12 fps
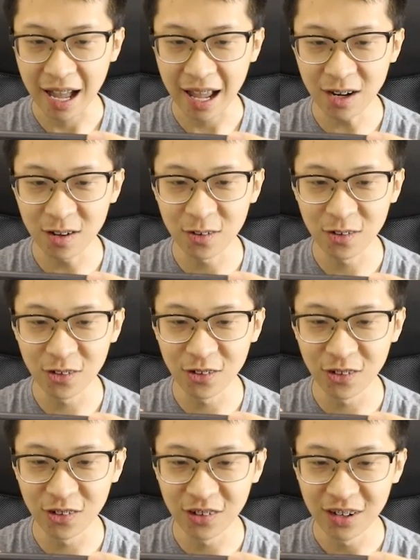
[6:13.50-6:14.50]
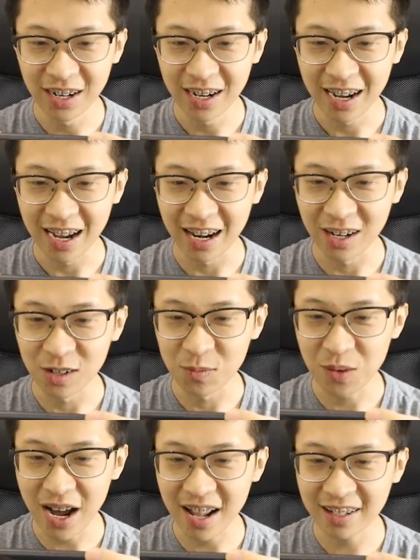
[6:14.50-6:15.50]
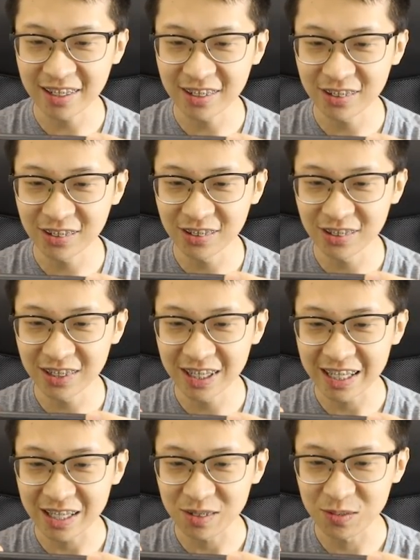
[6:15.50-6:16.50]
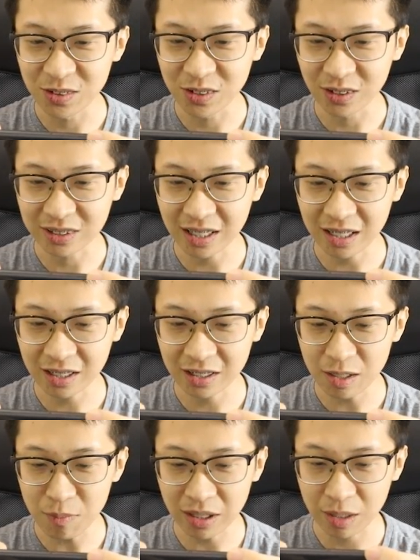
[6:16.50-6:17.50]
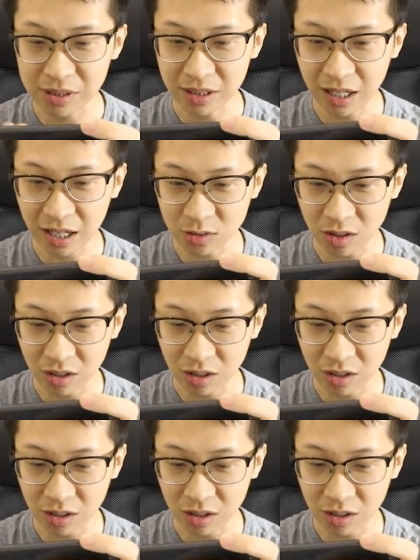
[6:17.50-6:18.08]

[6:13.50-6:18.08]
halo Halo Bandung, ibu kota. Kenapa nggak bisa gerak,